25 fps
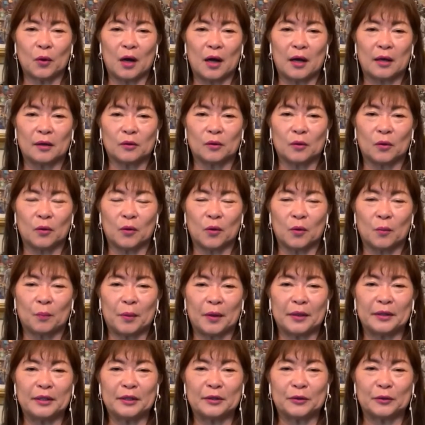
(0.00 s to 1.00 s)
あの、
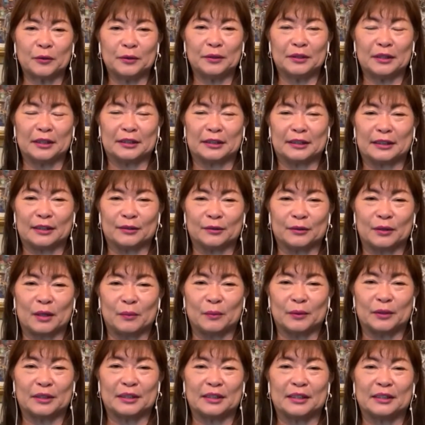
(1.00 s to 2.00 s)
パニックになっちゃうか
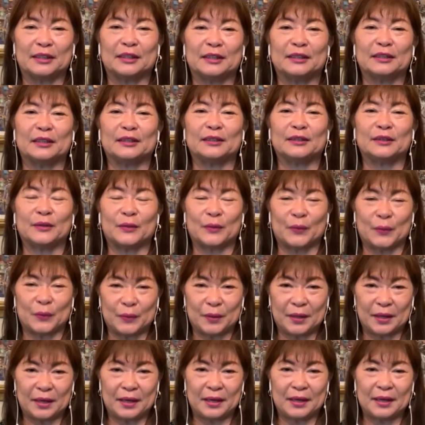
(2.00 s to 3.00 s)
もしれないですよ
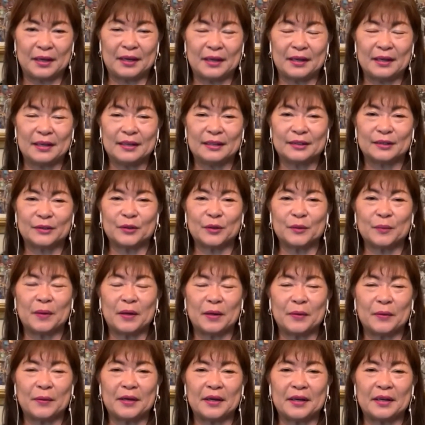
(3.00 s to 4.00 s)
ね。水がそういう場合
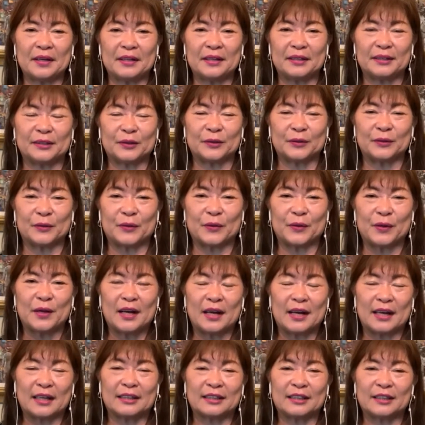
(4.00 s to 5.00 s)
はやはりその、うん、
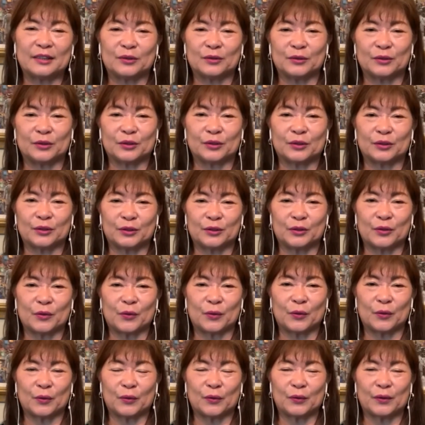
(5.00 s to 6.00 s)
足のつくと
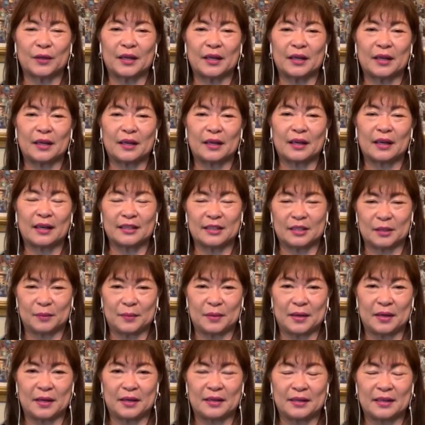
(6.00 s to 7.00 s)
ころで始
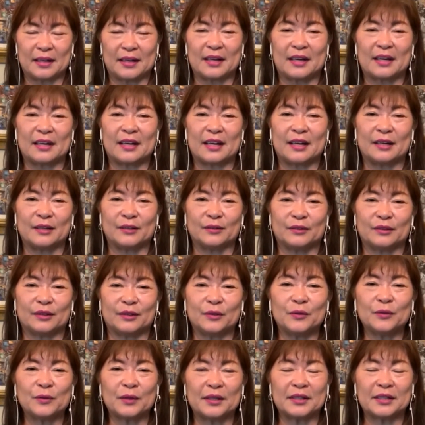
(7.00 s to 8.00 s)
めやられるってい
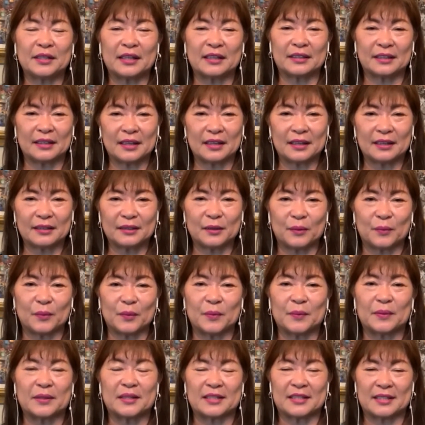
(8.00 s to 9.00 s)
うのがいいかなと思い
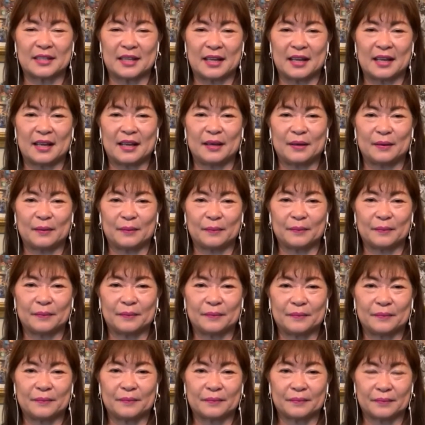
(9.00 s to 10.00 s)
ますね。ま
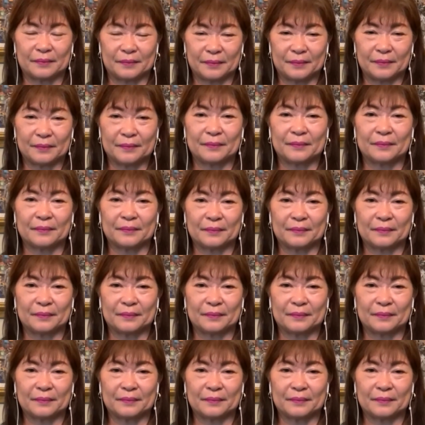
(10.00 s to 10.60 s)
それよ